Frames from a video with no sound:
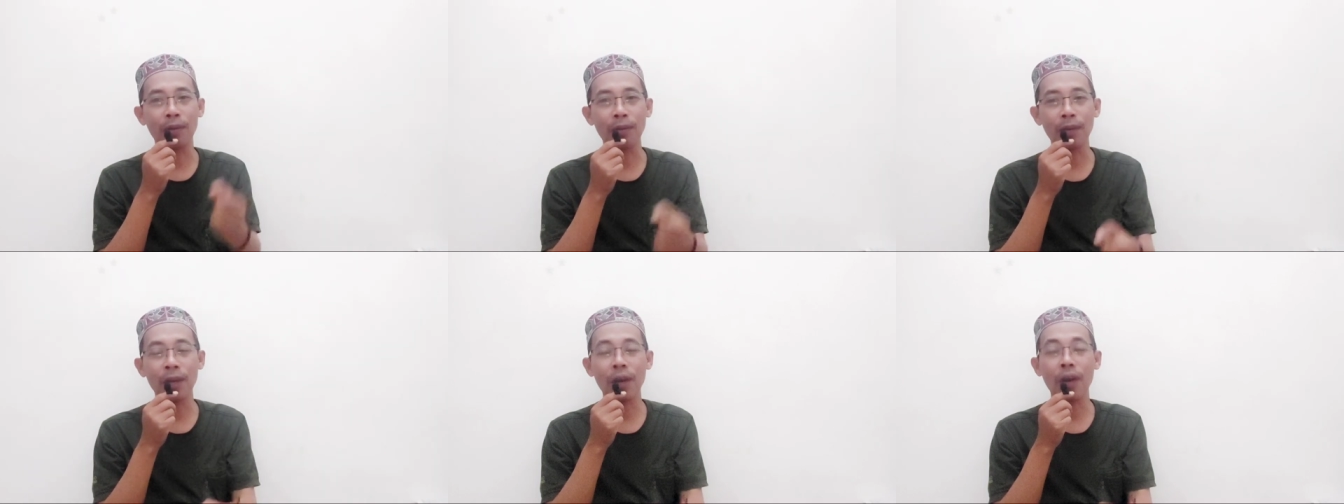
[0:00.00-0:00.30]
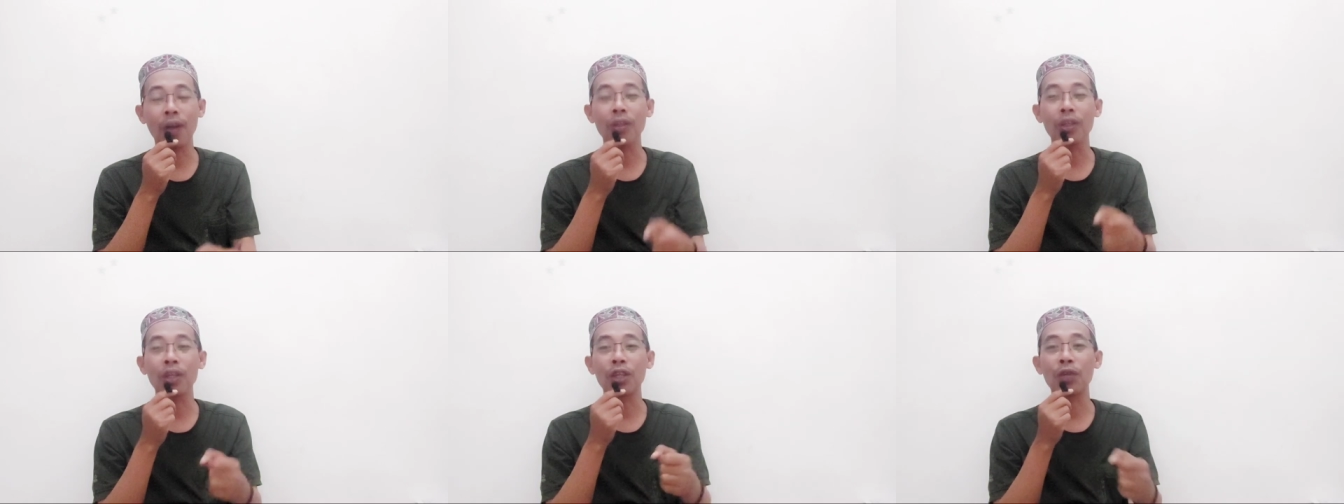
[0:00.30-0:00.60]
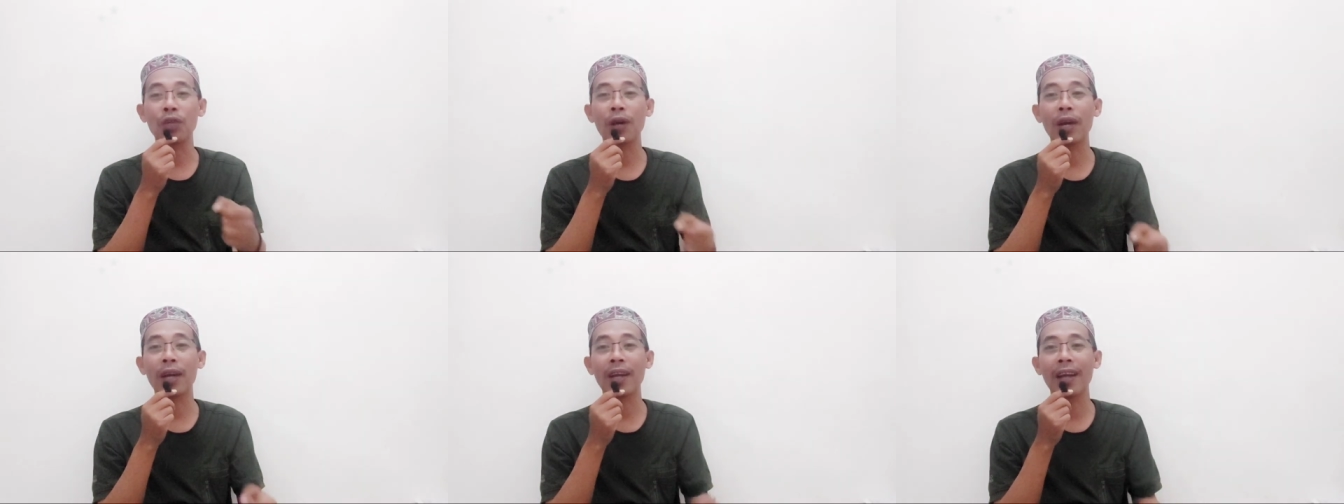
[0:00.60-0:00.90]
Mi'raj
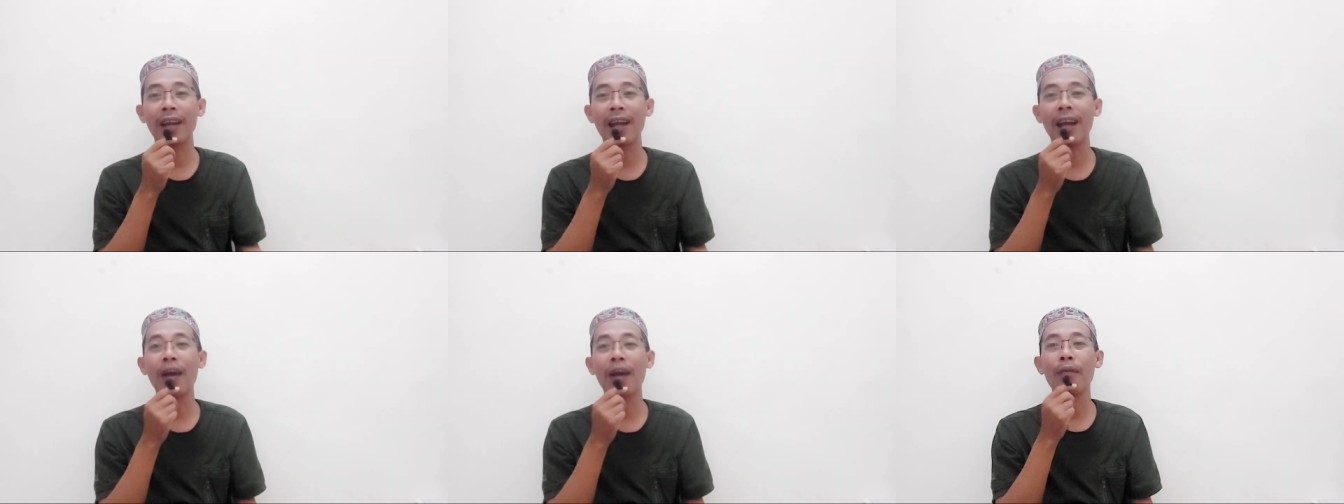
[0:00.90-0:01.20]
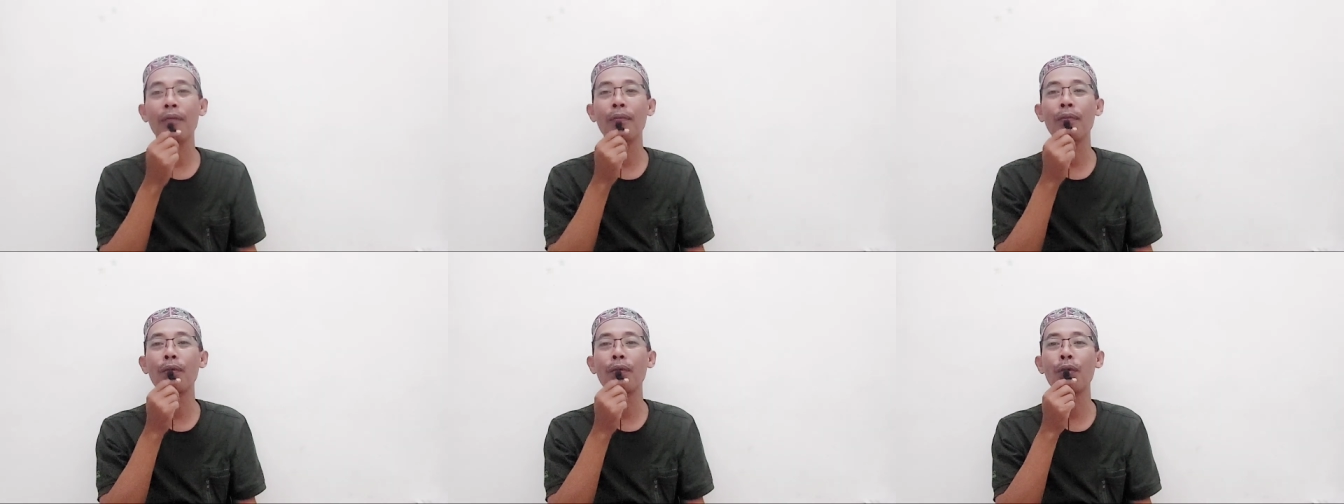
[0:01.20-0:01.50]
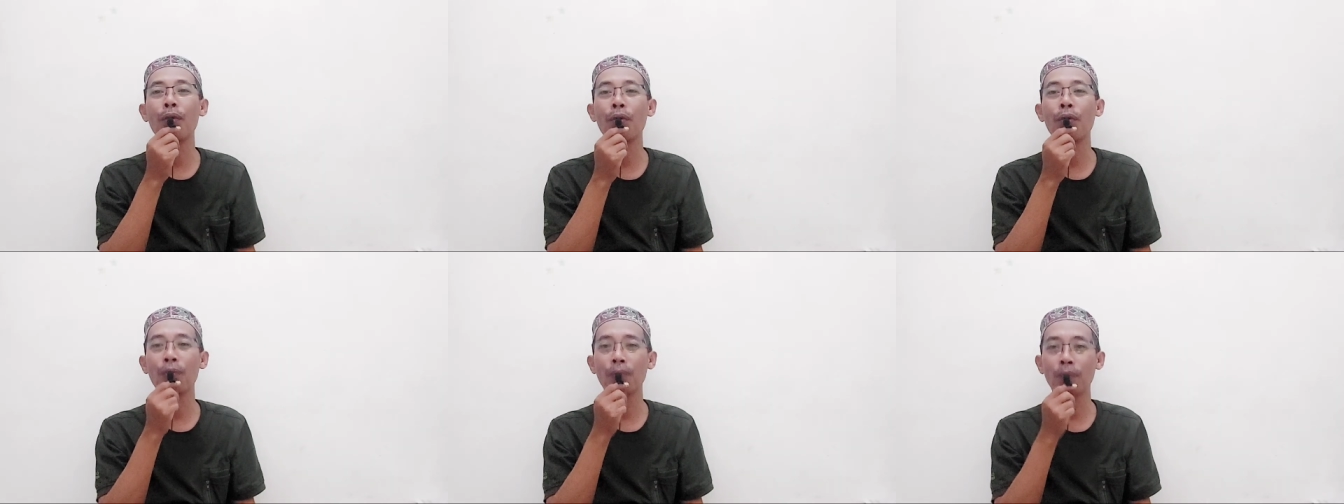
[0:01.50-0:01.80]
itu adalah
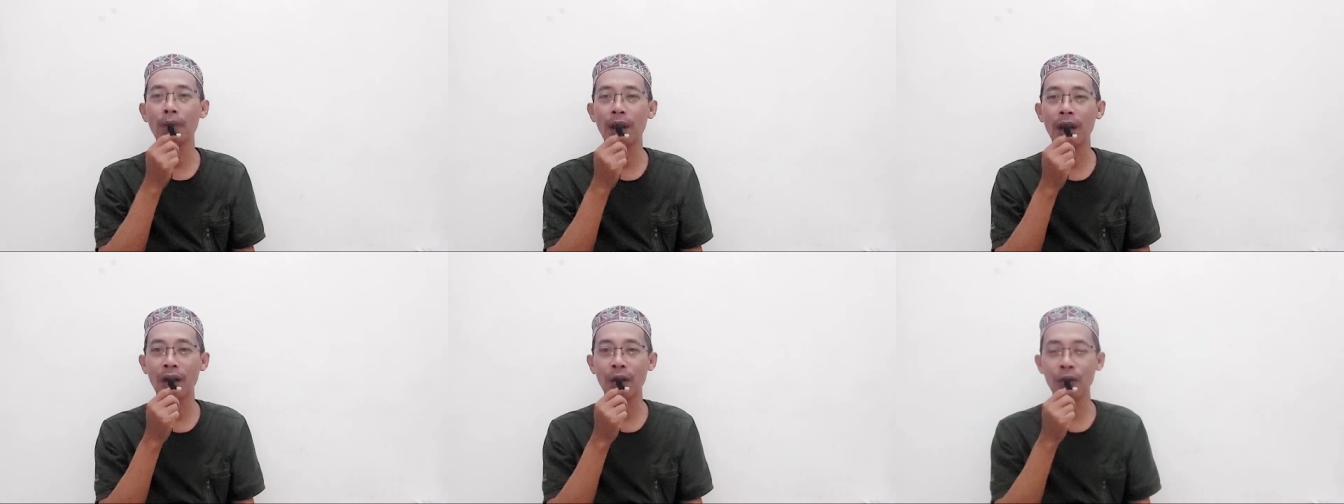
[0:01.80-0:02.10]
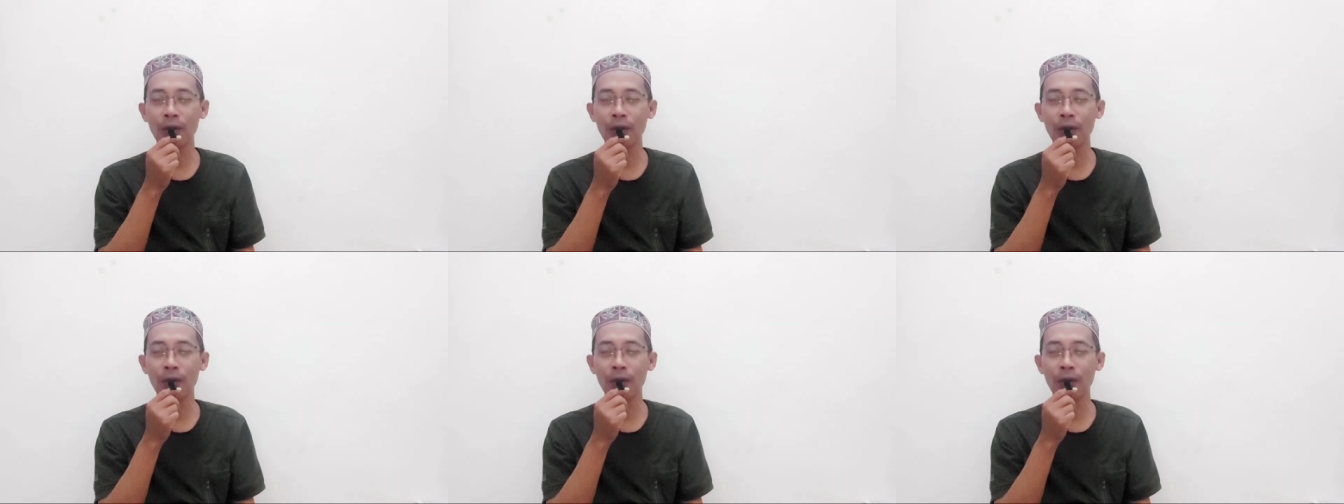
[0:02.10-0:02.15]
mubah.